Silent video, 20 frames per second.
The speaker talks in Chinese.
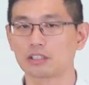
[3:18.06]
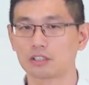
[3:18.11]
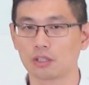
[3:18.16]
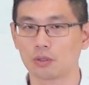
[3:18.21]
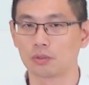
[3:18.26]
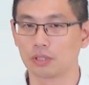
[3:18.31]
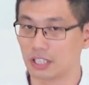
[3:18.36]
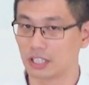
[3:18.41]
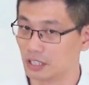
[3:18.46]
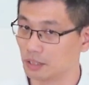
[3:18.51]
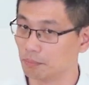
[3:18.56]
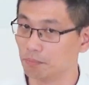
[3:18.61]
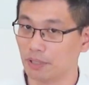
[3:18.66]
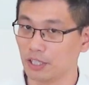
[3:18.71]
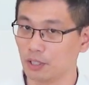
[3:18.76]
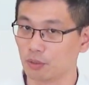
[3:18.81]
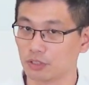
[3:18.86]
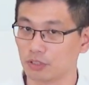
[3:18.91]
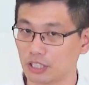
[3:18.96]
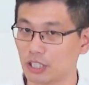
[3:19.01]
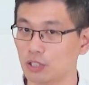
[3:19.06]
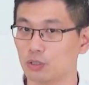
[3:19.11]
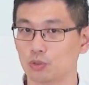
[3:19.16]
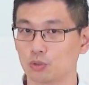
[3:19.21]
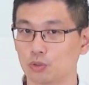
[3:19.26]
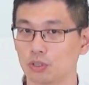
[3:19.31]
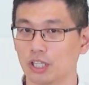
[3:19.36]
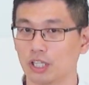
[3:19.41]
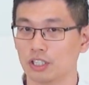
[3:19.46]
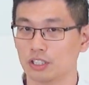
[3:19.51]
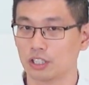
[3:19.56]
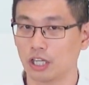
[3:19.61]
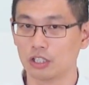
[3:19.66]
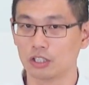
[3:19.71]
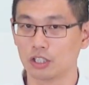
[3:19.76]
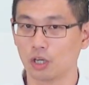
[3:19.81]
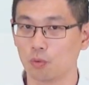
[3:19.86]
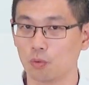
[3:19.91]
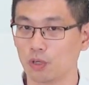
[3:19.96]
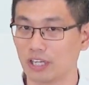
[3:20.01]
中，你是没有症疼
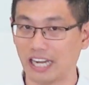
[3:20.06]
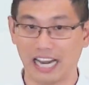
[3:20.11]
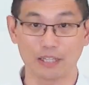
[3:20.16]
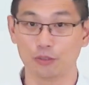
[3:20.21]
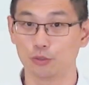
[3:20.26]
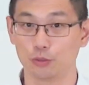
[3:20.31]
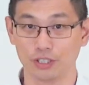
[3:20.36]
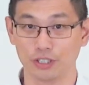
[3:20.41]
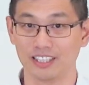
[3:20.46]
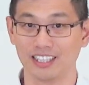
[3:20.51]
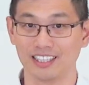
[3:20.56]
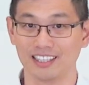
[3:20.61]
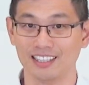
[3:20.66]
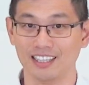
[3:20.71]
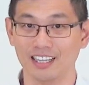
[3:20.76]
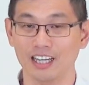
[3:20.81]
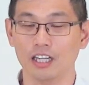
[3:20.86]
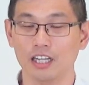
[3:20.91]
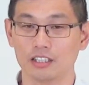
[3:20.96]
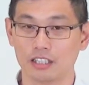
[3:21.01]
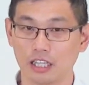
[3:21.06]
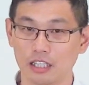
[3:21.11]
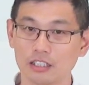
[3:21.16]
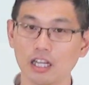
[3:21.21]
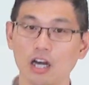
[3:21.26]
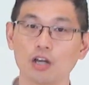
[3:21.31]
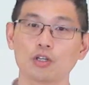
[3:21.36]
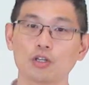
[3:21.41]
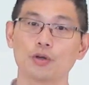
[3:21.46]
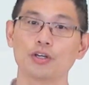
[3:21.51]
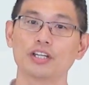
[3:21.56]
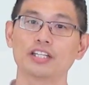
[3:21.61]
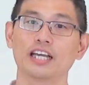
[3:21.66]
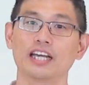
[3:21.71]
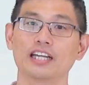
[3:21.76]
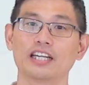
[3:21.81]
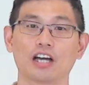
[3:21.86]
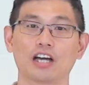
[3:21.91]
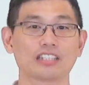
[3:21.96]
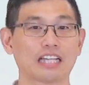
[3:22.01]
痛或感觉的。等到有一
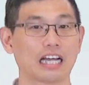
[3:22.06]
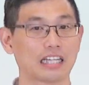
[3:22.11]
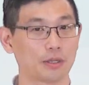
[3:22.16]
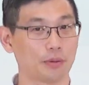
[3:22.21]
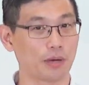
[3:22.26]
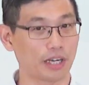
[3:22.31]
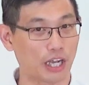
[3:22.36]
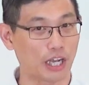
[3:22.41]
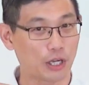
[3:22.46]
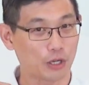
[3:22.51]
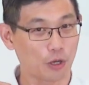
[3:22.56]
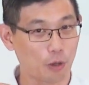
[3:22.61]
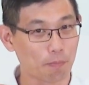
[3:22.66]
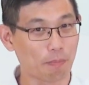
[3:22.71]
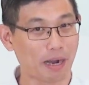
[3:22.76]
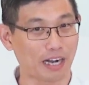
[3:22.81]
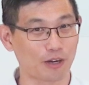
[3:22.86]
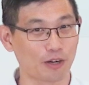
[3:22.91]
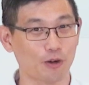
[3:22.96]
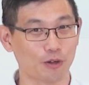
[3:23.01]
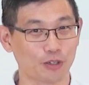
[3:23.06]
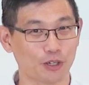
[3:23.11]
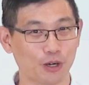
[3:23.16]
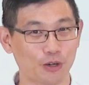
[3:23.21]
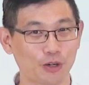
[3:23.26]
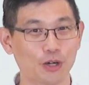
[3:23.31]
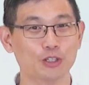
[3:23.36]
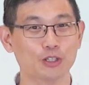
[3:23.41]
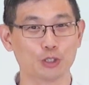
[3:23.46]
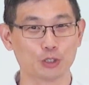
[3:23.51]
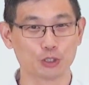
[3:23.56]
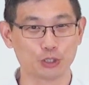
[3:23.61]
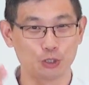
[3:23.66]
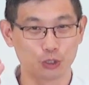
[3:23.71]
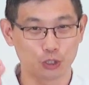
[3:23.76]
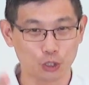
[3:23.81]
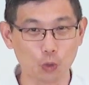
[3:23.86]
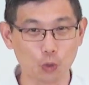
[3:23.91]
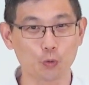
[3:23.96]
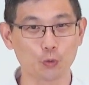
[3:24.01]
天你要打电话给控班控口，就是
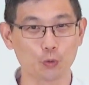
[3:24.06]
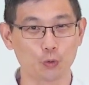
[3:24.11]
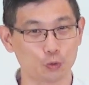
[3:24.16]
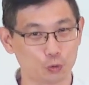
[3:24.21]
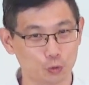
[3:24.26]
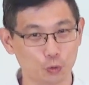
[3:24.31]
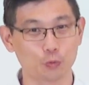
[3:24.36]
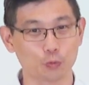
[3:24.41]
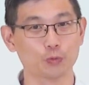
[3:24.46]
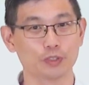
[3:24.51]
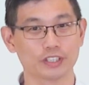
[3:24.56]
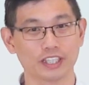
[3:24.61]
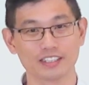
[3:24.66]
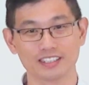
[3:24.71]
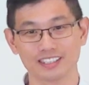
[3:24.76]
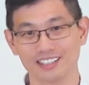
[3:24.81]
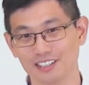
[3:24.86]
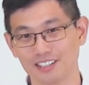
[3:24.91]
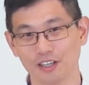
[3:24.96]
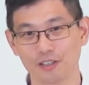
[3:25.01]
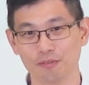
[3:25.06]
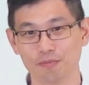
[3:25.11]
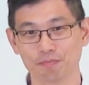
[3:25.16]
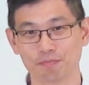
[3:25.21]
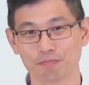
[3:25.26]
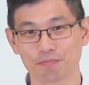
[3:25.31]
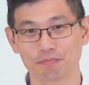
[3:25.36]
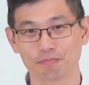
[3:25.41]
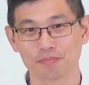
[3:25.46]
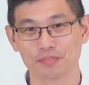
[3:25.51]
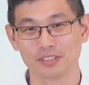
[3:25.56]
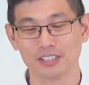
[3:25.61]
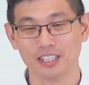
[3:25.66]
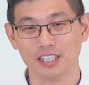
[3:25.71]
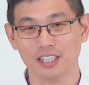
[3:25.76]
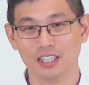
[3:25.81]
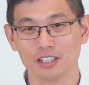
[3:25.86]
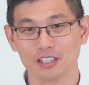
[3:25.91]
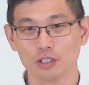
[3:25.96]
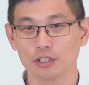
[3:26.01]
终于做骨神经痛。
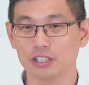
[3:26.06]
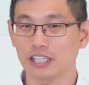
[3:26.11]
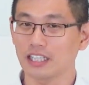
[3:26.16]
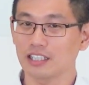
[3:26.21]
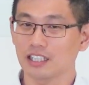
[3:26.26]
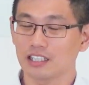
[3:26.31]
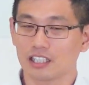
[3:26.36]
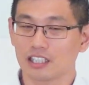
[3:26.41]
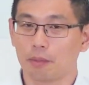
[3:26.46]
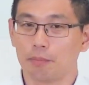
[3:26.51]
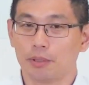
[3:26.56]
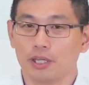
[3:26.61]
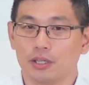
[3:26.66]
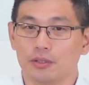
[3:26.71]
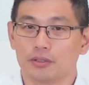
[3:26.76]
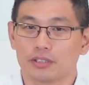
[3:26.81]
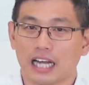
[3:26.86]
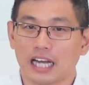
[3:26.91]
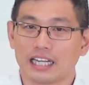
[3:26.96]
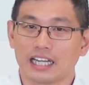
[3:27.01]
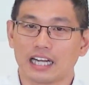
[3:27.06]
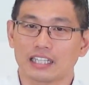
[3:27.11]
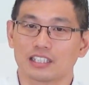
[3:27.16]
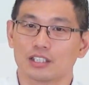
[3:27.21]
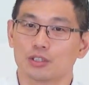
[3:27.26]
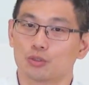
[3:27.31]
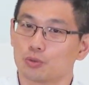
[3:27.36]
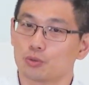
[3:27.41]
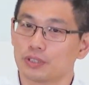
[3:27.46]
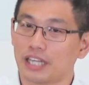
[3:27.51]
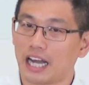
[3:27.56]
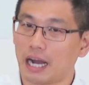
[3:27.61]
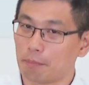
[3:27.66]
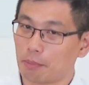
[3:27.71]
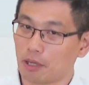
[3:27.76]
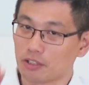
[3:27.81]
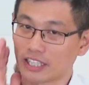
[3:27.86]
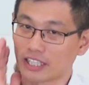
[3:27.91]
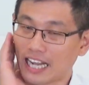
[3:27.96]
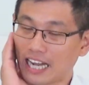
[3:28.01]
就像一个小朋友，他牙齿蛀牙，
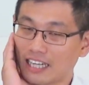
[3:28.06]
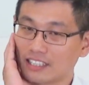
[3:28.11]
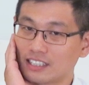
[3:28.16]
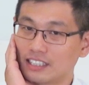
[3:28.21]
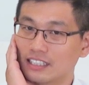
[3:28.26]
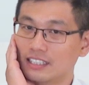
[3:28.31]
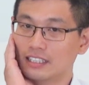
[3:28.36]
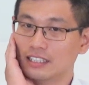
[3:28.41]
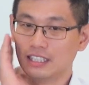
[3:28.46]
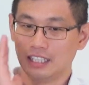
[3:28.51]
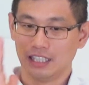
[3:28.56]
抱着牙齿。